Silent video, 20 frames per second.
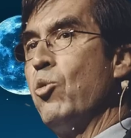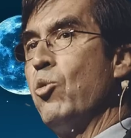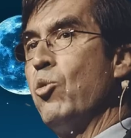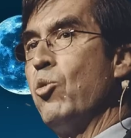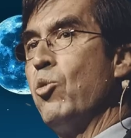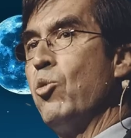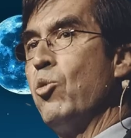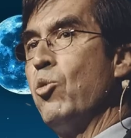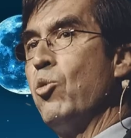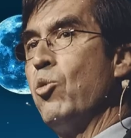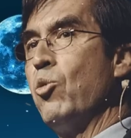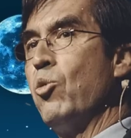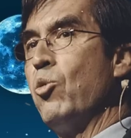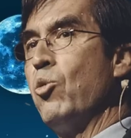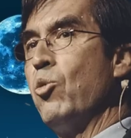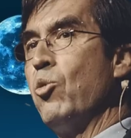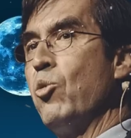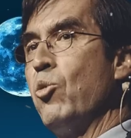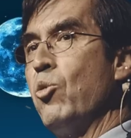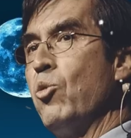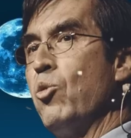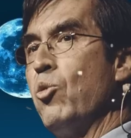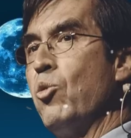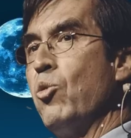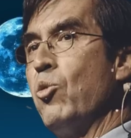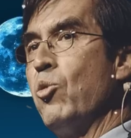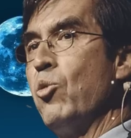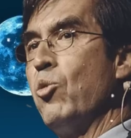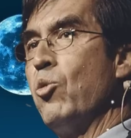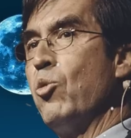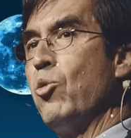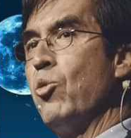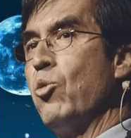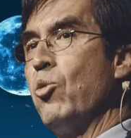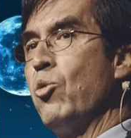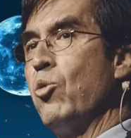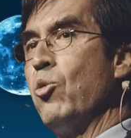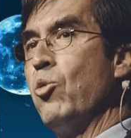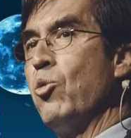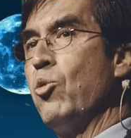Entonces, yo
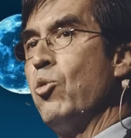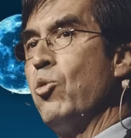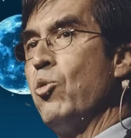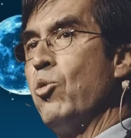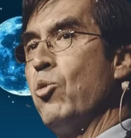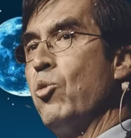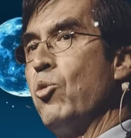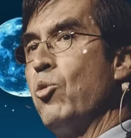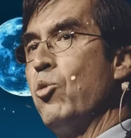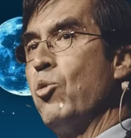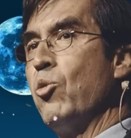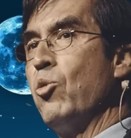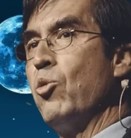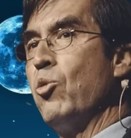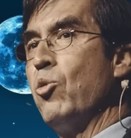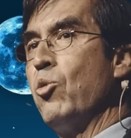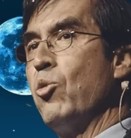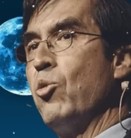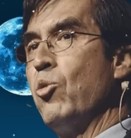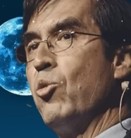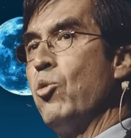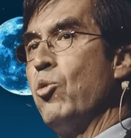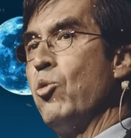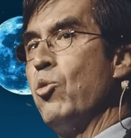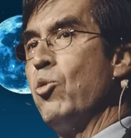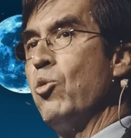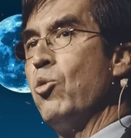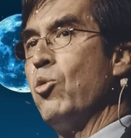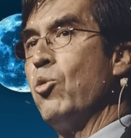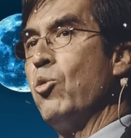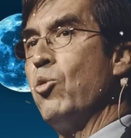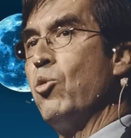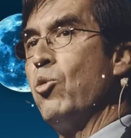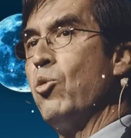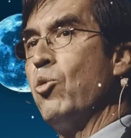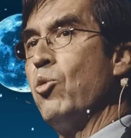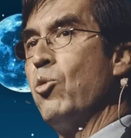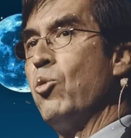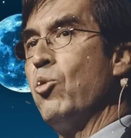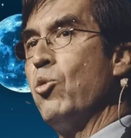creo que
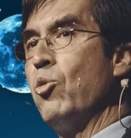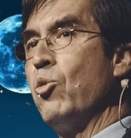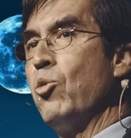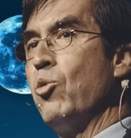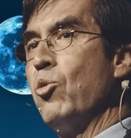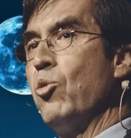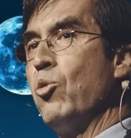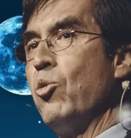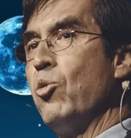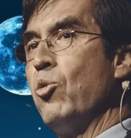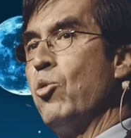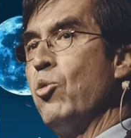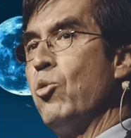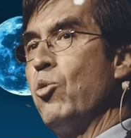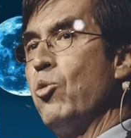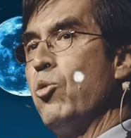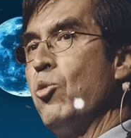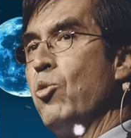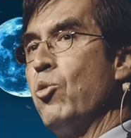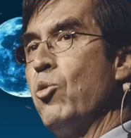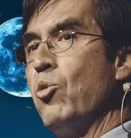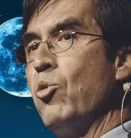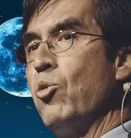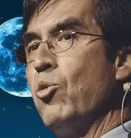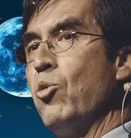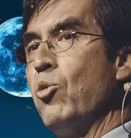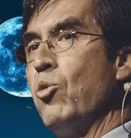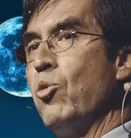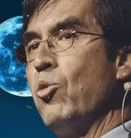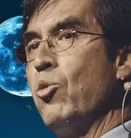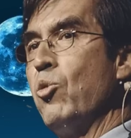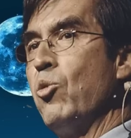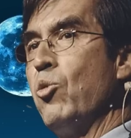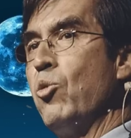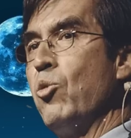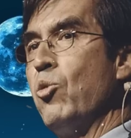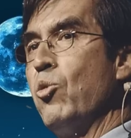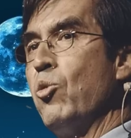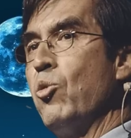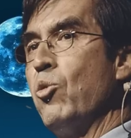este punto y el querer a
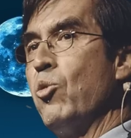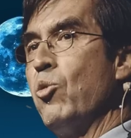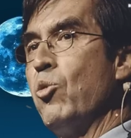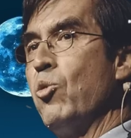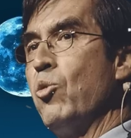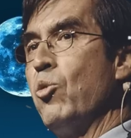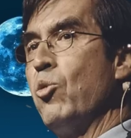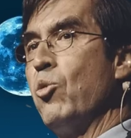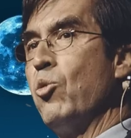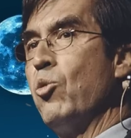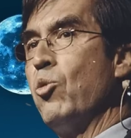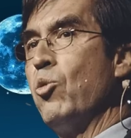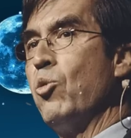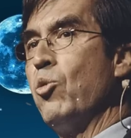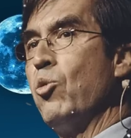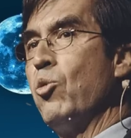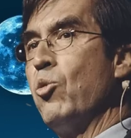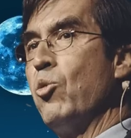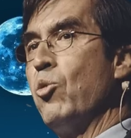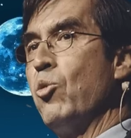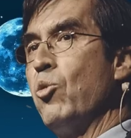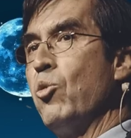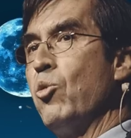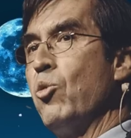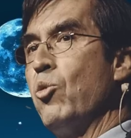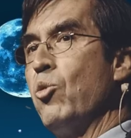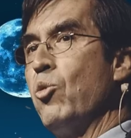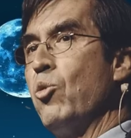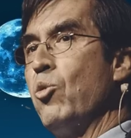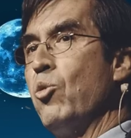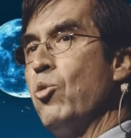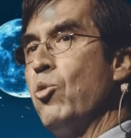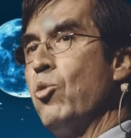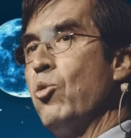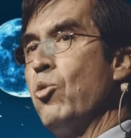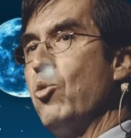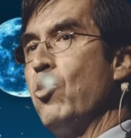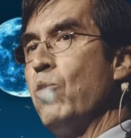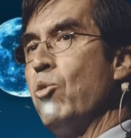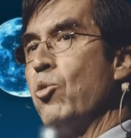los demás,
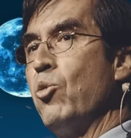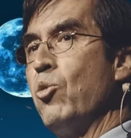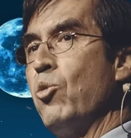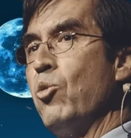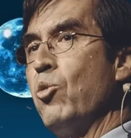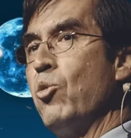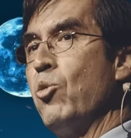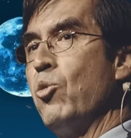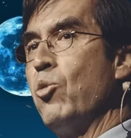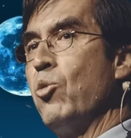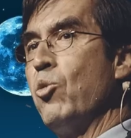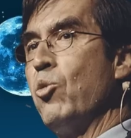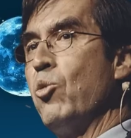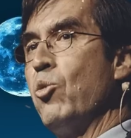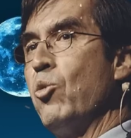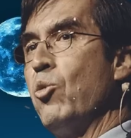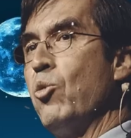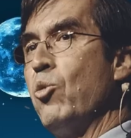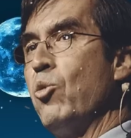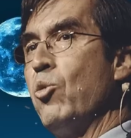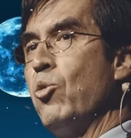tratarles con afecto,